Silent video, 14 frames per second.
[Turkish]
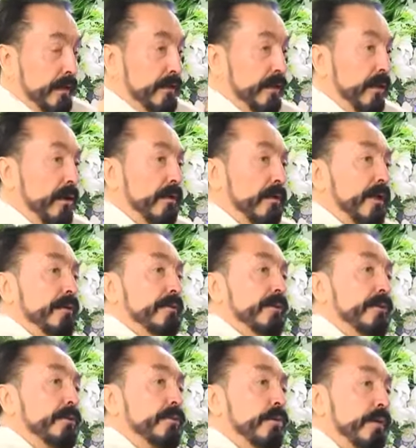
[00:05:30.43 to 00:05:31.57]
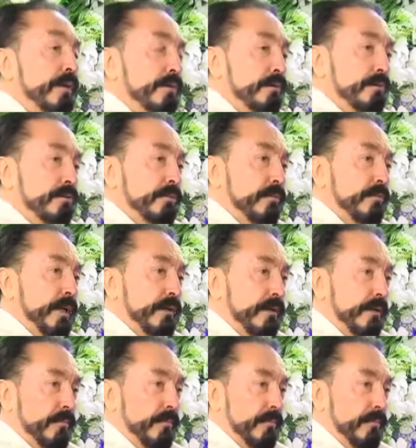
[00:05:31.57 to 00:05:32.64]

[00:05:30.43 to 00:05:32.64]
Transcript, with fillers: Ya Allah'ın dinini yok ediyorsun be adam.